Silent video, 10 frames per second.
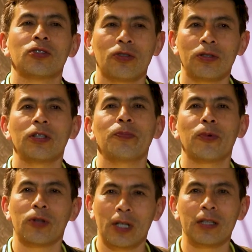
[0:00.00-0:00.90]
son
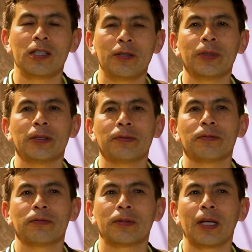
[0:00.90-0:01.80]
importantísimas
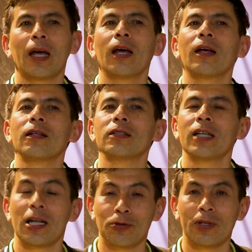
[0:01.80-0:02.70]
que
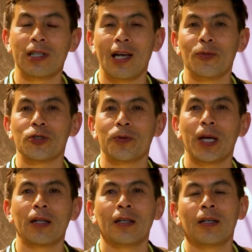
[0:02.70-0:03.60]
si las utilizamos
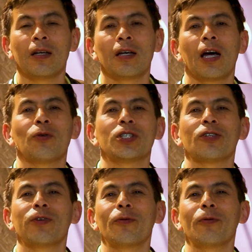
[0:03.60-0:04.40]
bien a nuestro